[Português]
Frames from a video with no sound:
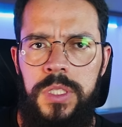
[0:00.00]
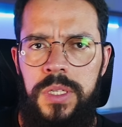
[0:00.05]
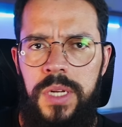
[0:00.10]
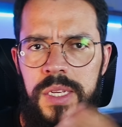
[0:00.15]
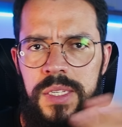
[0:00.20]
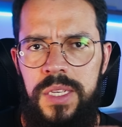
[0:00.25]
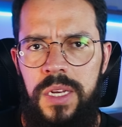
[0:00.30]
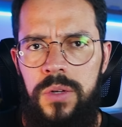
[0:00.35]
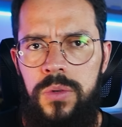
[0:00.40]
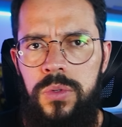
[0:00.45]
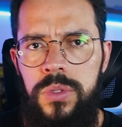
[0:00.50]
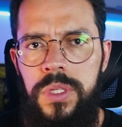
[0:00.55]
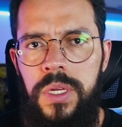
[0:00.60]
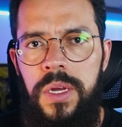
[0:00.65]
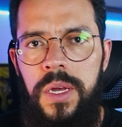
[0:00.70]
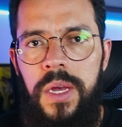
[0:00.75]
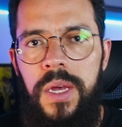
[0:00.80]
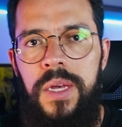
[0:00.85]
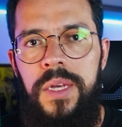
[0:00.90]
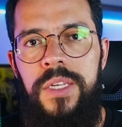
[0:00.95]
Nessa luta,
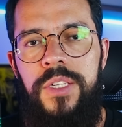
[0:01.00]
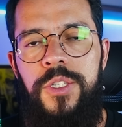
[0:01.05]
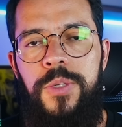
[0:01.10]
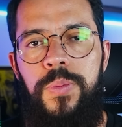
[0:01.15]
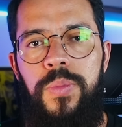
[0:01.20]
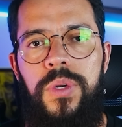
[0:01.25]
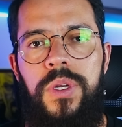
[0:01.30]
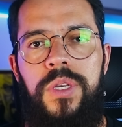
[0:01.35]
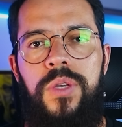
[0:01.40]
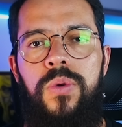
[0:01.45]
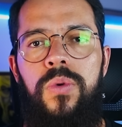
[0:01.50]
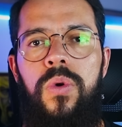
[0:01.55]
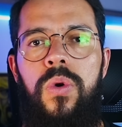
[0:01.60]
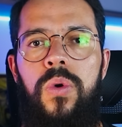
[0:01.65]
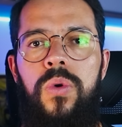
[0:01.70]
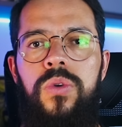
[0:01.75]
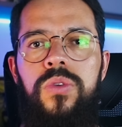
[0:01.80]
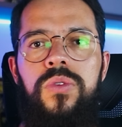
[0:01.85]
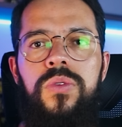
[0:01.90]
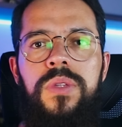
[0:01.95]
estipula que o
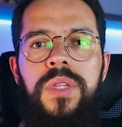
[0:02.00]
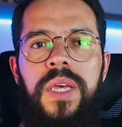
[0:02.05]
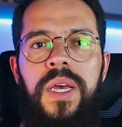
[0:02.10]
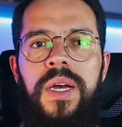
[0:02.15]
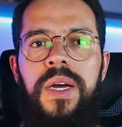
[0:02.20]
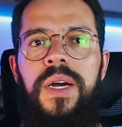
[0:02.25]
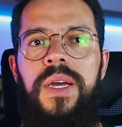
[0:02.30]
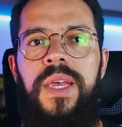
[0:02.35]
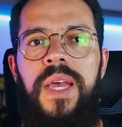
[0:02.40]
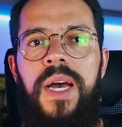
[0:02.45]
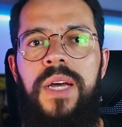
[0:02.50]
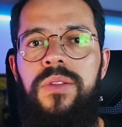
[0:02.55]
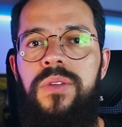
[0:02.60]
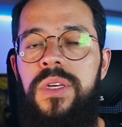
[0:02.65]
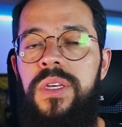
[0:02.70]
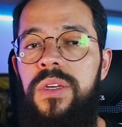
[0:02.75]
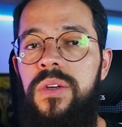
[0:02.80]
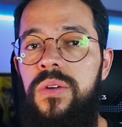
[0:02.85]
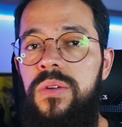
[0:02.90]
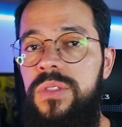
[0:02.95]
russo tenha ganhado
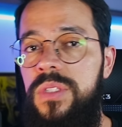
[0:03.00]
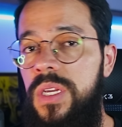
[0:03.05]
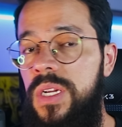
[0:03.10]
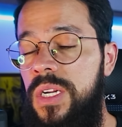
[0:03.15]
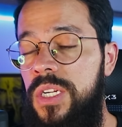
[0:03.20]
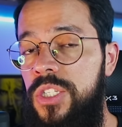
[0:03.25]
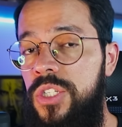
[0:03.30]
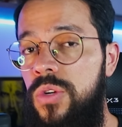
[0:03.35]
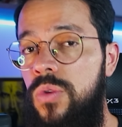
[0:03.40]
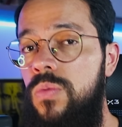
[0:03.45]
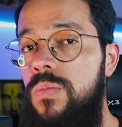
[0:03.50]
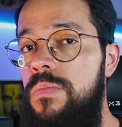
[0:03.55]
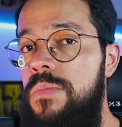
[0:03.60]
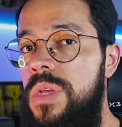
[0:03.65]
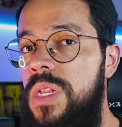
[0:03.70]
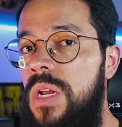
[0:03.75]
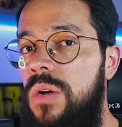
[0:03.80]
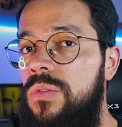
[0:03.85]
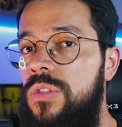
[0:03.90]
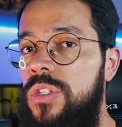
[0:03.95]
aí cerca de um
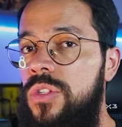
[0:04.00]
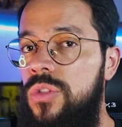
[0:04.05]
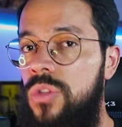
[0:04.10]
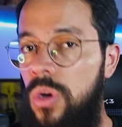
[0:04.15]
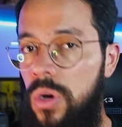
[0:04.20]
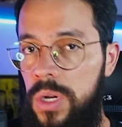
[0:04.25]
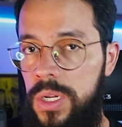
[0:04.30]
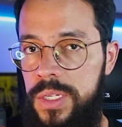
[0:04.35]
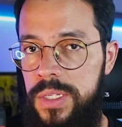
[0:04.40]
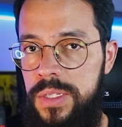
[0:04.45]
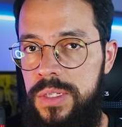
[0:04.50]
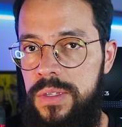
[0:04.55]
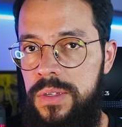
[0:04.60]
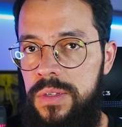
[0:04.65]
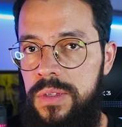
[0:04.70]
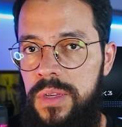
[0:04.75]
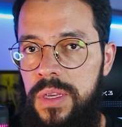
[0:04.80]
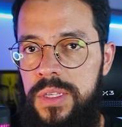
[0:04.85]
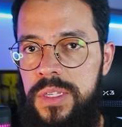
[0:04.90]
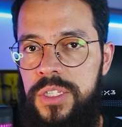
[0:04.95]
milhão de dólares,
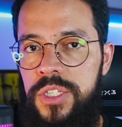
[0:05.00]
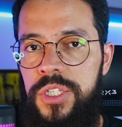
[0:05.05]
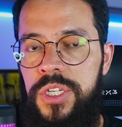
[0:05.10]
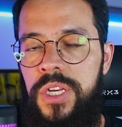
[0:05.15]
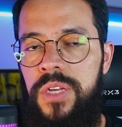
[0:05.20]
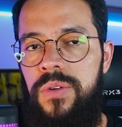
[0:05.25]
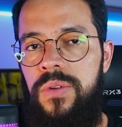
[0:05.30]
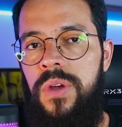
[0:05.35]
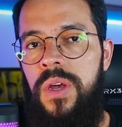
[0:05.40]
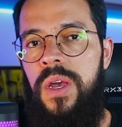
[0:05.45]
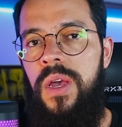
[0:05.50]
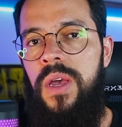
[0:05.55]
e esse dinheiro